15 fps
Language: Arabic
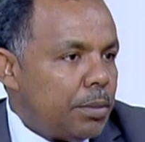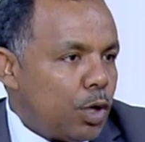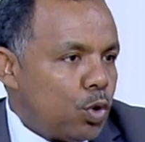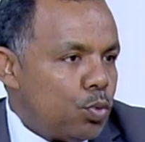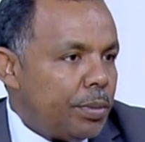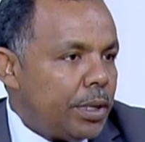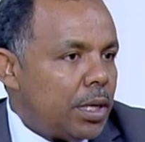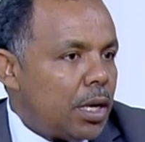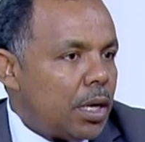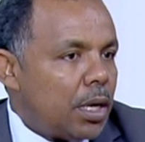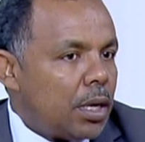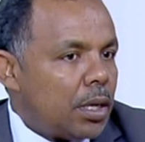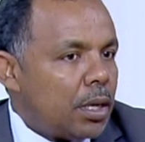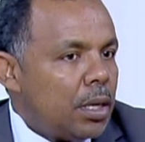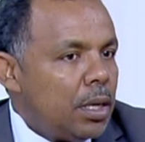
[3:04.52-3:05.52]
معلوم أن
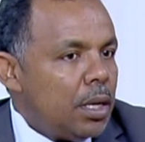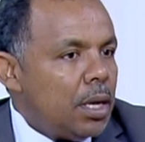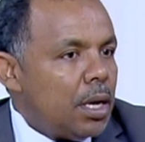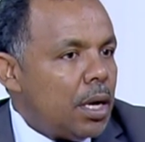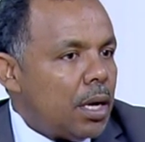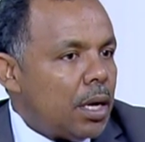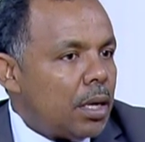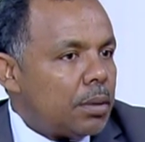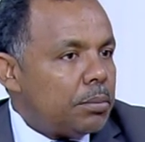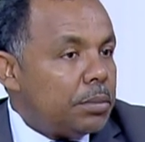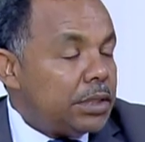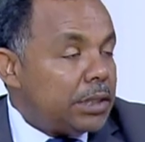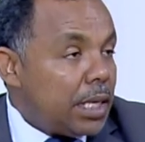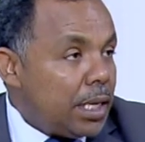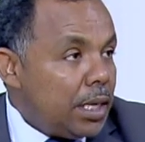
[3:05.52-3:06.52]
آه،
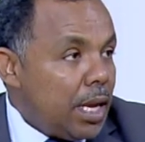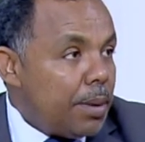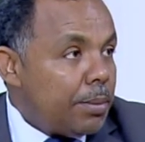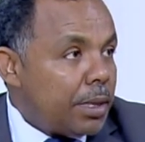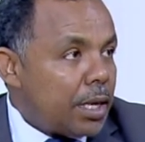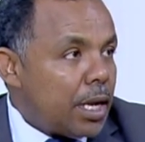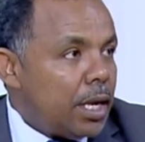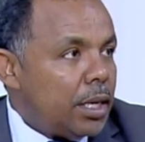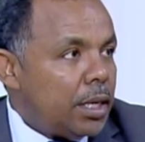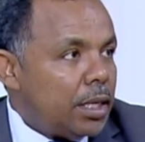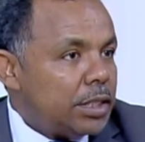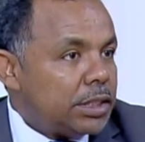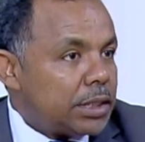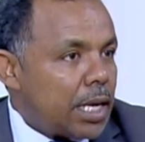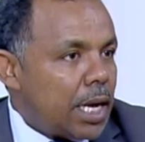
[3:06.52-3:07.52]
بشكل عام
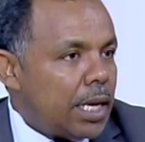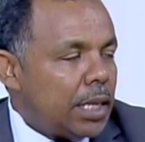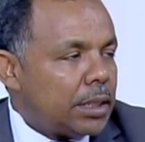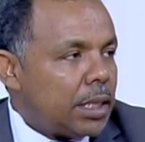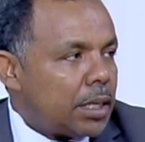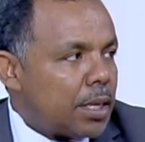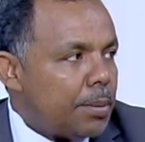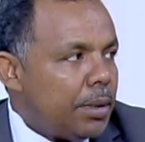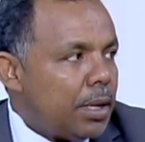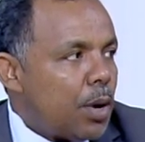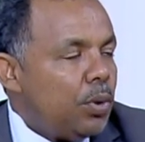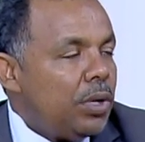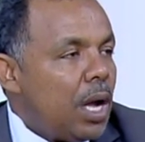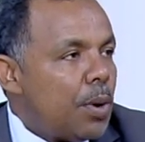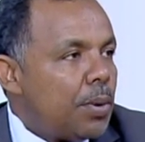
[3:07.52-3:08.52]
الإشكالات الكبيرة
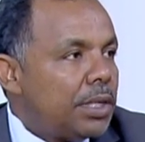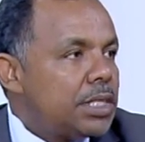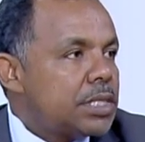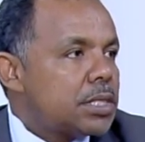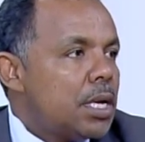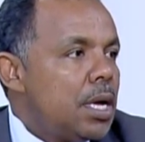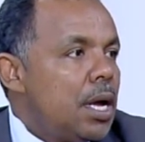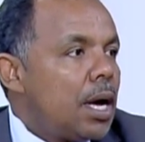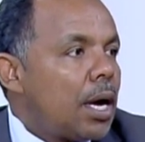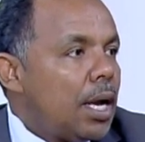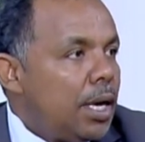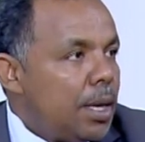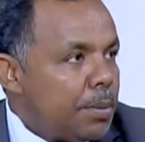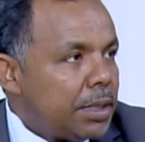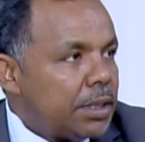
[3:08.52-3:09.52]
أو الحوادث
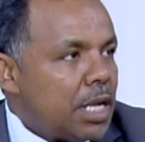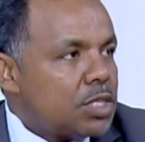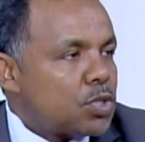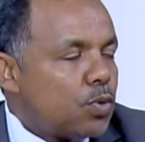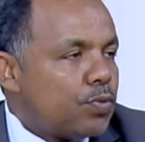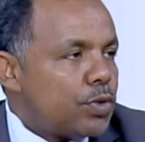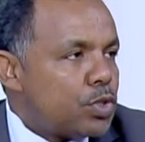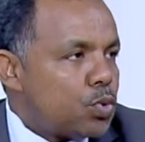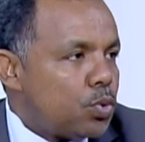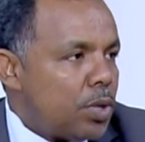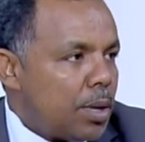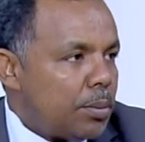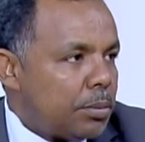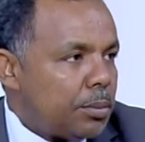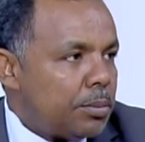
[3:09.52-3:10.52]
قل ما تحصل في
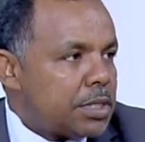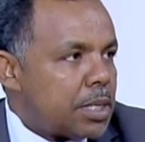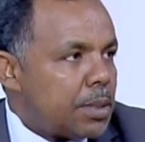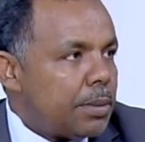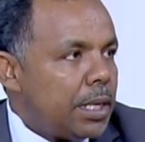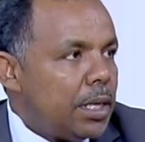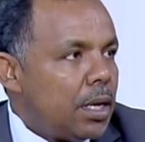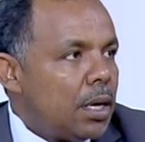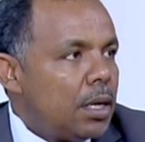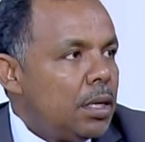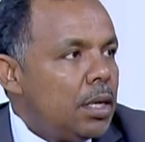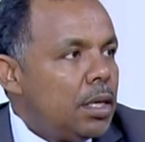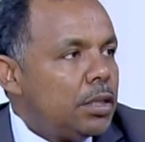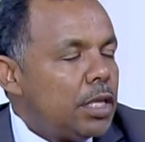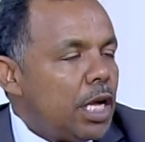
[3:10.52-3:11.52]
السودان مثل ما هي
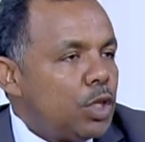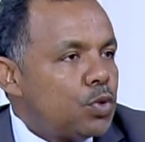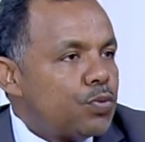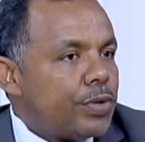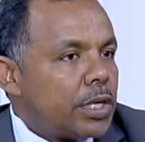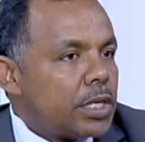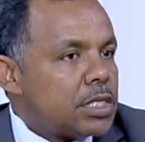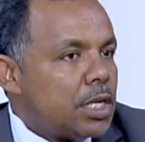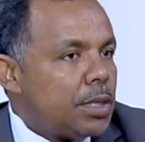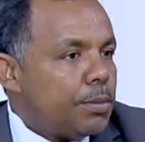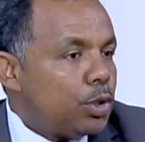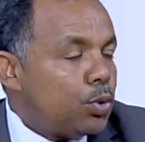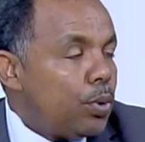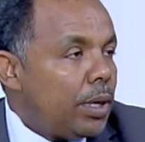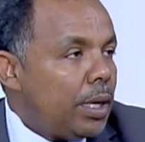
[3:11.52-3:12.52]
تحدث في كثير
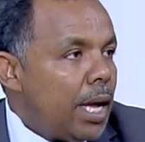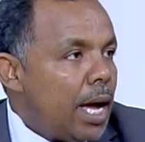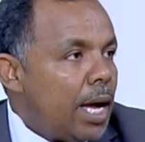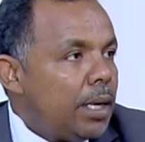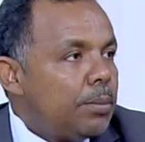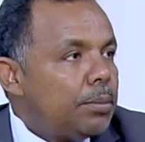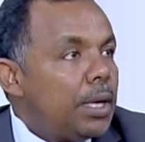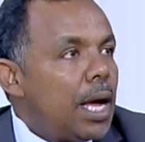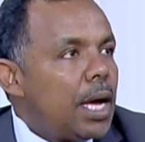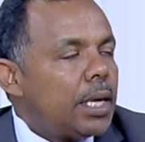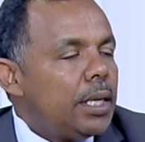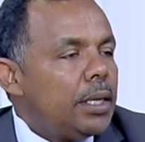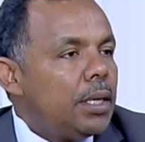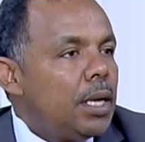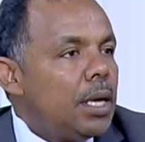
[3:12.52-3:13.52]
من دول العالم
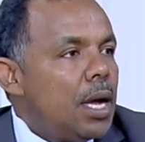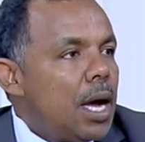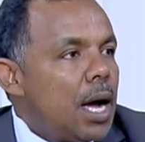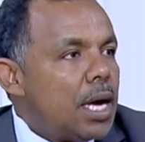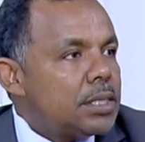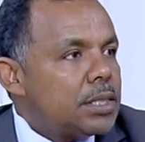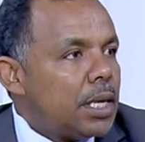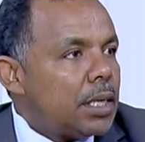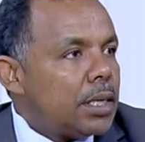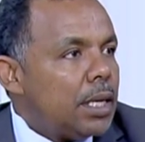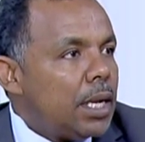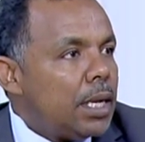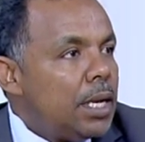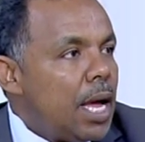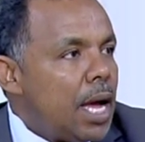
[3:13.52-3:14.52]
لكن هذا
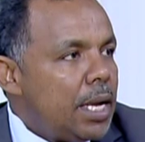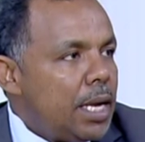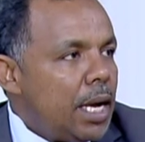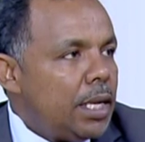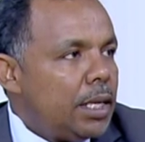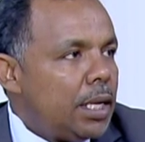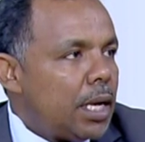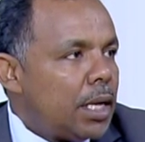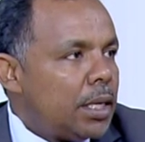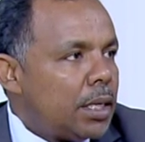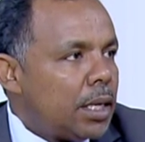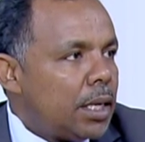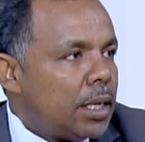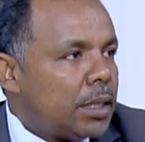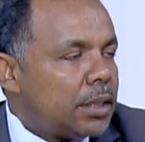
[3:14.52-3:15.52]
لا يعني
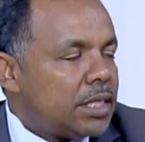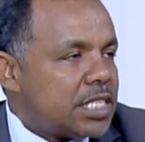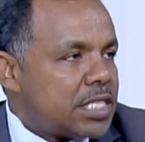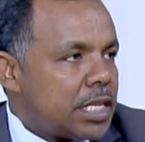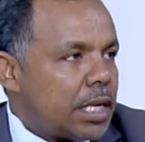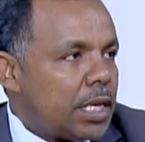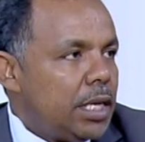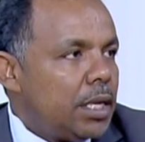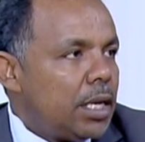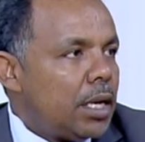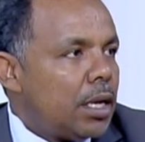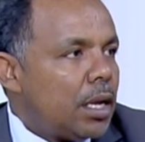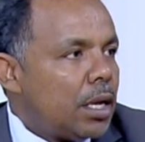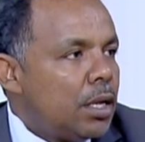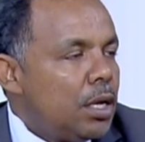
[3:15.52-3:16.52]
أن
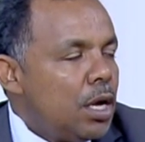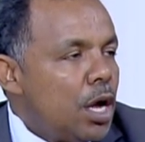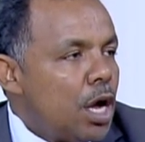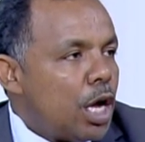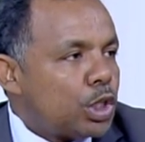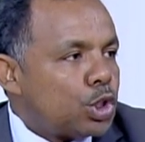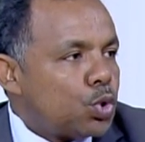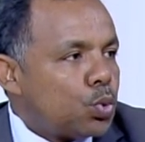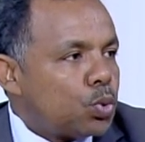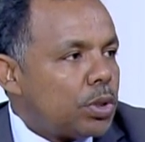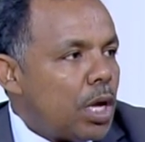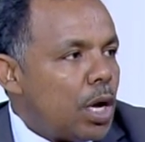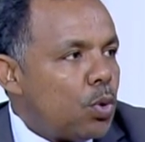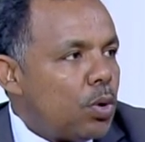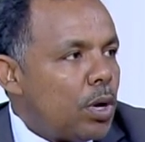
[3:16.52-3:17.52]
تستكين
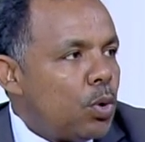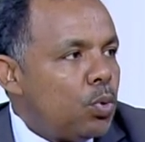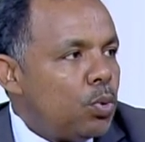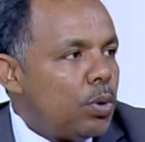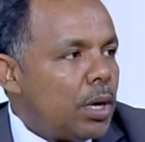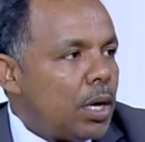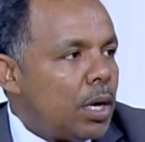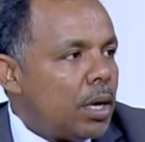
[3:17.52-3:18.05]
الشرطة أو